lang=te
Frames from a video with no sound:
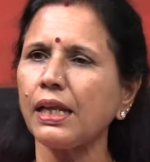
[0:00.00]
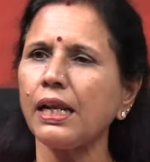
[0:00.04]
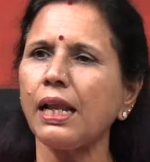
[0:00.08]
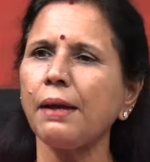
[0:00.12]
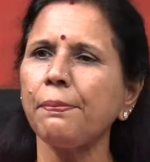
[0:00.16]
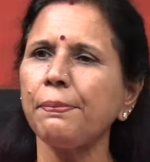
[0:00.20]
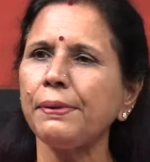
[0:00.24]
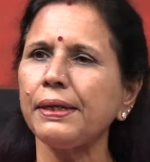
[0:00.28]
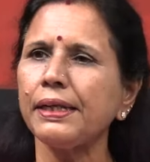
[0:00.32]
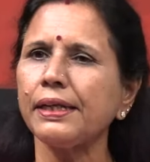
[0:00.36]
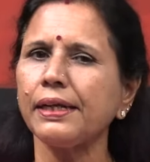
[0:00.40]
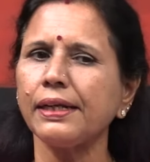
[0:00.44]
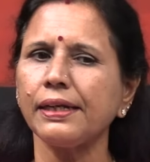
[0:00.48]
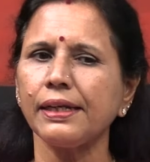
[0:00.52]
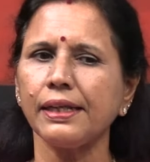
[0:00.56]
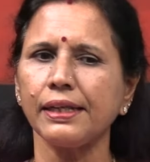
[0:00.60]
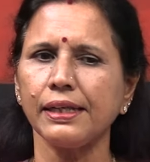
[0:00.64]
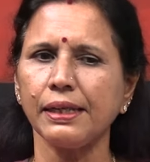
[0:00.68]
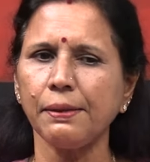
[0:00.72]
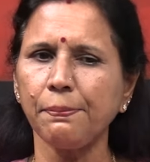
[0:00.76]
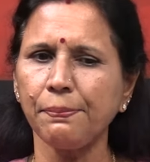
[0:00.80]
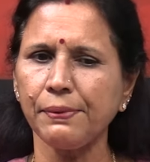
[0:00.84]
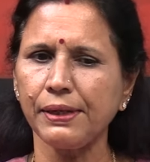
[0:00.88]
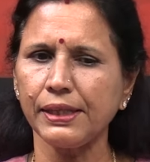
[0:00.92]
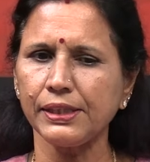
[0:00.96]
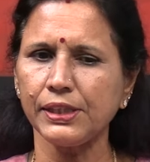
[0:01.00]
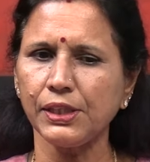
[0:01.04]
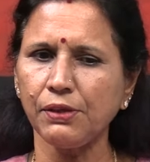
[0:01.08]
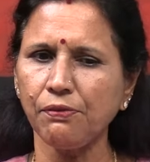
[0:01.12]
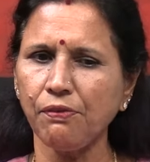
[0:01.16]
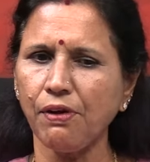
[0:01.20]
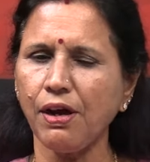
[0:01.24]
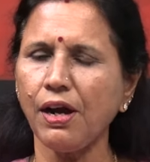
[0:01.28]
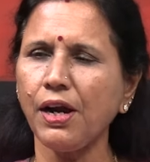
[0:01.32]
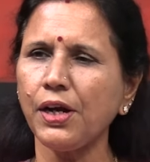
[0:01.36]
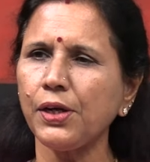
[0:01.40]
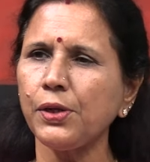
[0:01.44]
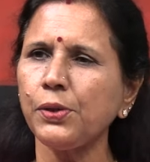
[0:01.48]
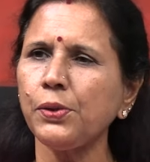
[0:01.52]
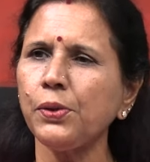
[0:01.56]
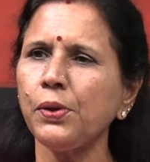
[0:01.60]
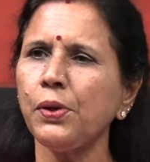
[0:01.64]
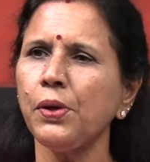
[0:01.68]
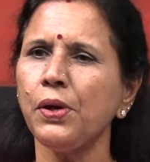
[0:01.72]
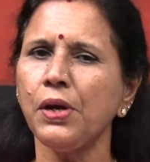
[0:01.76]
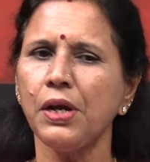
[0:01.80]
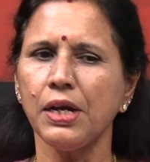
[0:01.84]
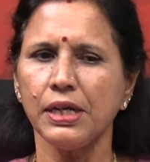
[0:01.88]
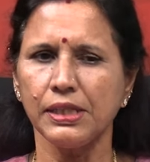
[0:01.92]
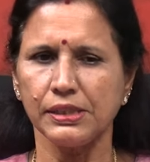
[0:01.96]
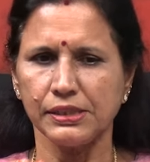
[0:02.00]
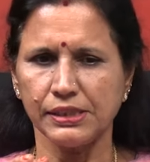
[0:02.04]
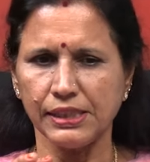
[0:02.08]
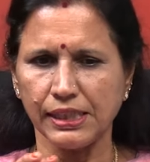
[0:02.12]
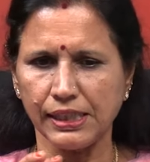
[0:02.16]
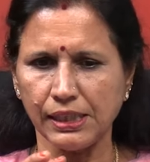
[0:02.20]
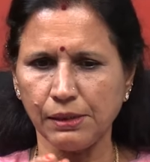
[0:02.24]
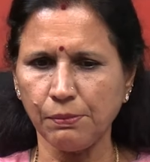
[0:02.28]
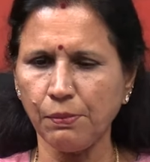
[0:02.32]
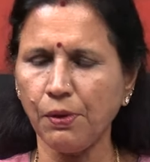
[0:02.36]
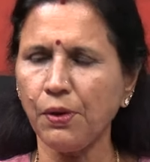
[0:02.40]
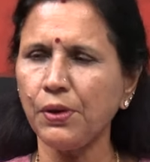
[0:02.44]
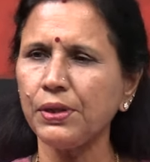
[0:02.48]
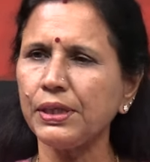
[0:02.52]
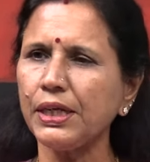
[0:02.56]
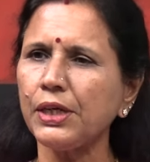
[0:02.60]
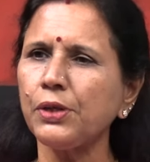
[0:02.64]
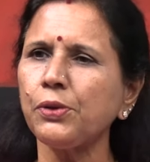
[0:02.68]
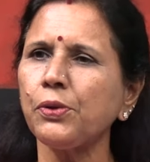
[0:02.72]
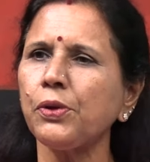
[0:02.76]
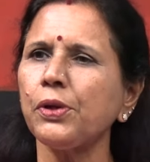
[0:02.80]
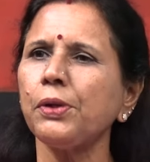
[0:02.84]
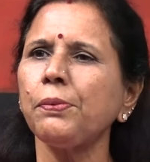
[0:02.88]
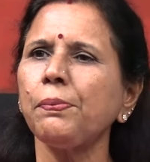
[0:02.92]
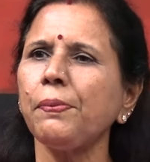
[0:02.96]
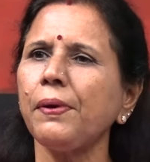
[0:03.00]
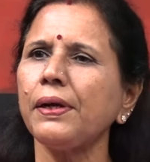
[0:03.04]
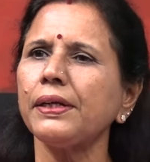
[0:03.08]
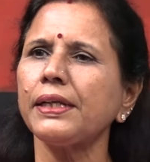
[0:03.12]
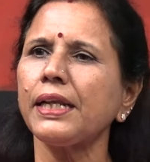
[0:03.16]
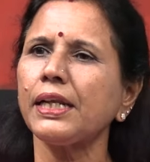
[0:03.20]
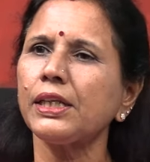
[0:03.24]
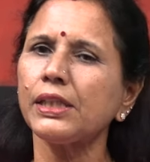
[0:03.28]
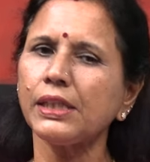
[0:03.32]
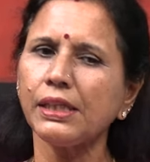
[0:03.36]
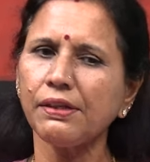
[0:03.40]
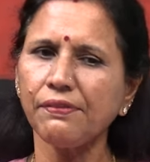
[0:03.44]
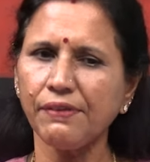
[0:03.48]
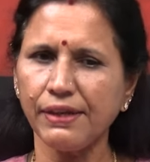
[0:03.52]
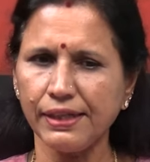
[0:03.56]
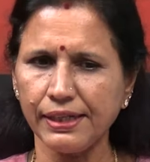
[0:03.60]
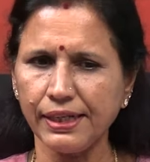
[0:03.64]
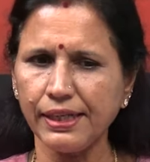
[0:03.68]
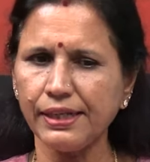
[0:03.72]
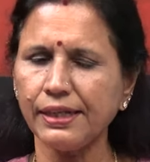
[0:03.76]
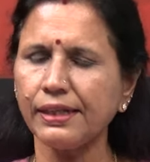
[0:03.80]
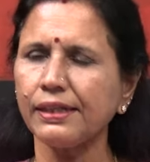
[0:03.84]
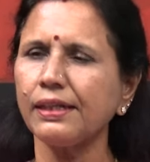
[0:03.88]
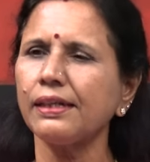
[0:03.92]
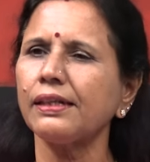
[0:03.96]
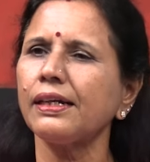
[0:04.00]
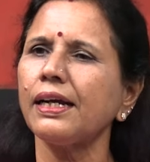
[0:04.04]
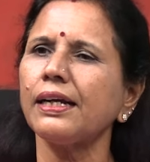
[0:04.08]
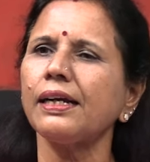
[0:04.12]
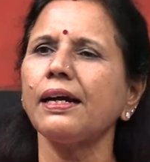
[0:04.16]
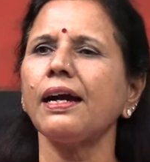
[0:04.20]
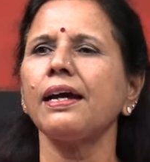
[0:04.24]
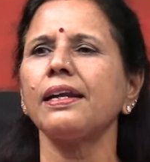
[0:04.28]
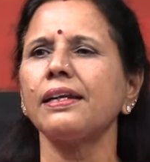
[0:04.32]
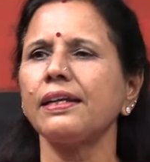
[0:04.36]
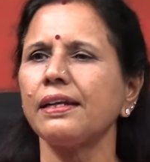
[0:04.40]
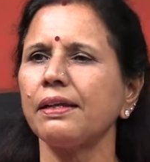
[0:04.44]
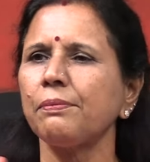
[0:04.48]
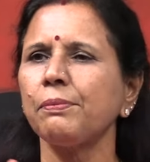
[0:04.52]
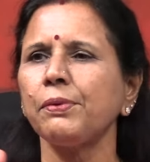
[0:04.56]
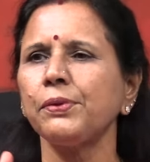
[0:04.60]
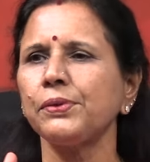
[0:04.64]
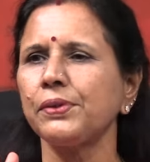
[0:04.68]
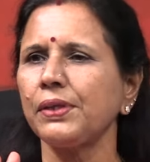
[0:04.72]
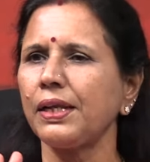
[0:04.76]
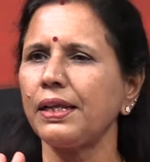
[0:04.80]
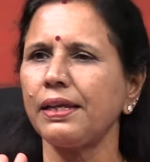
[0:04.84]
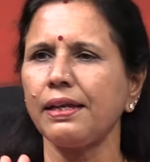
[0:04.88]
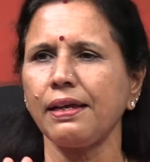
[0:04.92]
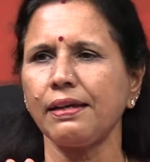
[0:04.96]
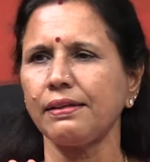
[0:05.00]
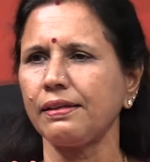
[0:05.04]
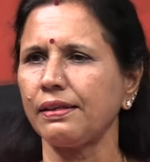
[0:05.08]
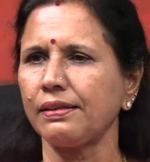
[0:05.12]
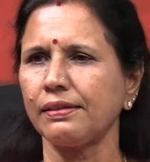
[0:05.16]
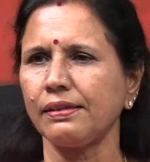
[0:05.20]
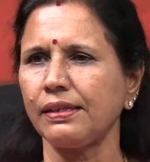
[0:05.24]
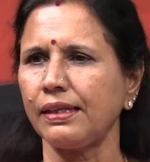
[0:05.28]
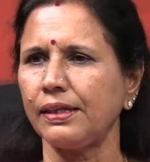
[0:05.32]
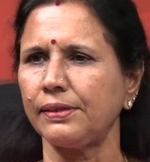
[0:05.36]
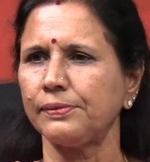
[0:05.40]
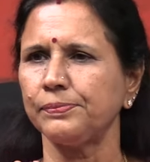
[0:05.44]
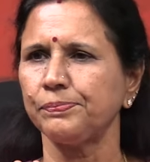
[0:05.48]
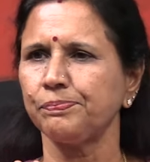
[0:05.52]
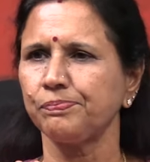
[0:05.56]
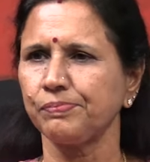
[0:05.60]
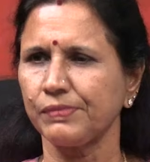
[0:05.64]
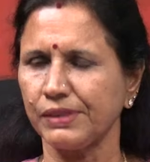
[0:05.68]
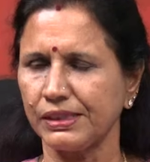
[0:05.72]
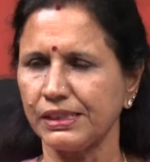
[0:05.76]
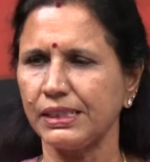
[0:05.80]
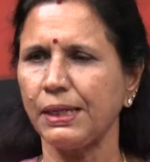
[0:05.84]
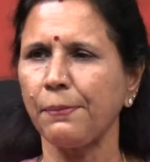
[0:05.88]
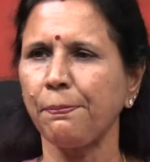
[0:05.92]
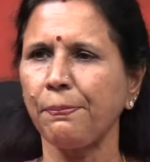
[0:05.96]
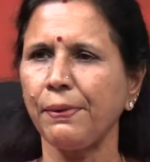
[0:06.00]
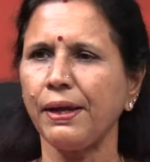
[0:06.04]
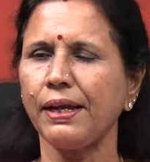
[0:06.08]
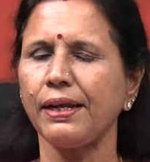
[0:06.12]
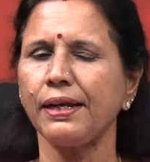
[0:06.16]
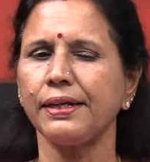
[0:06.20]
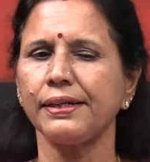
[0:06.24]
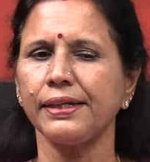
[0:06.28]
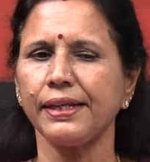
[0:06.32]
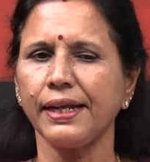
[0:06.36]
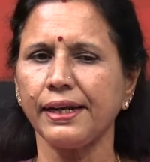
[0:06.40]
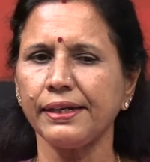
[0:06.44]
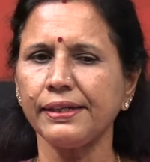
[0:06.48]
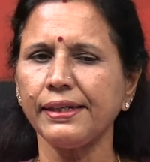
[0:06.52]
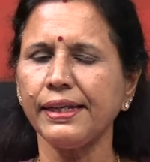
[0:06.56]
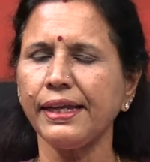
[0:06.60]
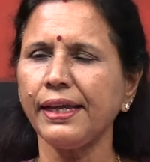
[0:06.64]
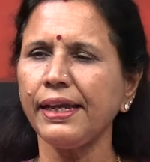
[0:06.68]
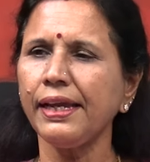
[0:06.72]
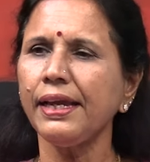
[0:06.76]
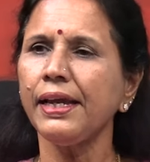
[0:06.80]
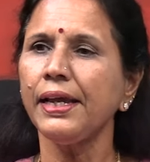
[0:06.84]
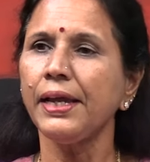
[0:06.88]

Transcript: తలాపిడికడని ప్రతి వాడు జగన్మోహన్ రెడ్డి ఓడిపోవటానికి వేరే రకంగా కారణభూతులయ్యారు అంతే చెప్పాలంటే అంటే